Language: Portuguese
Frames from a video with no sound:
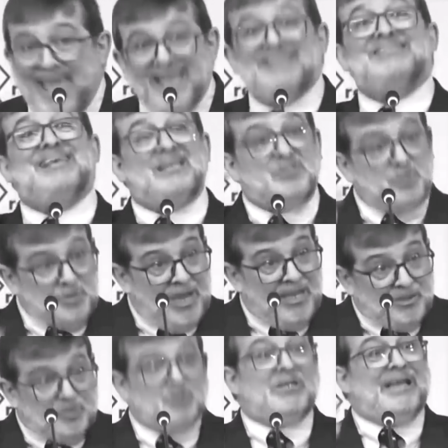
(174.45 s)
Essa
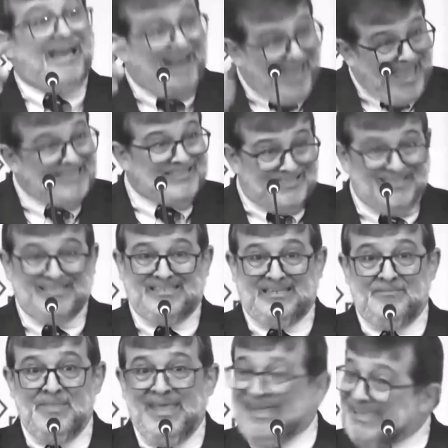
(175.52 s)
gente
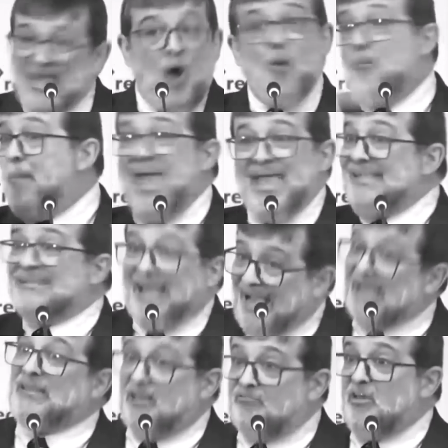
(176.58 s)
cresce e
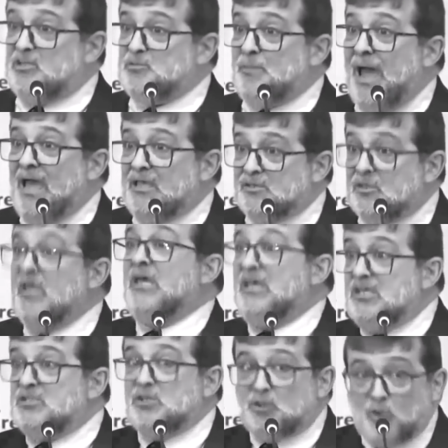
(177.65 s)
aumenta cada vez mais
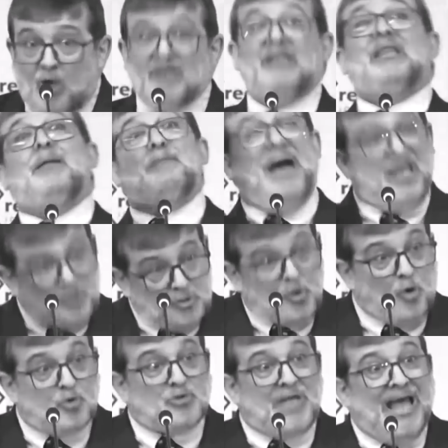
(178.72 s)
e se torna ainda
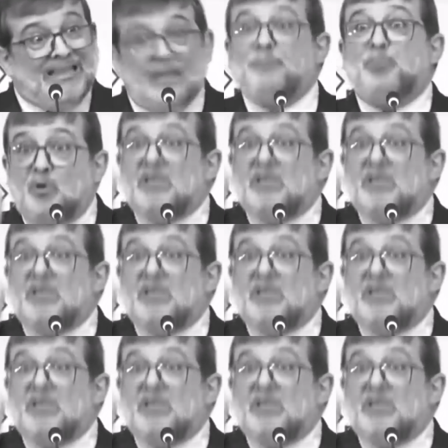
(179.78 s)
mais ousada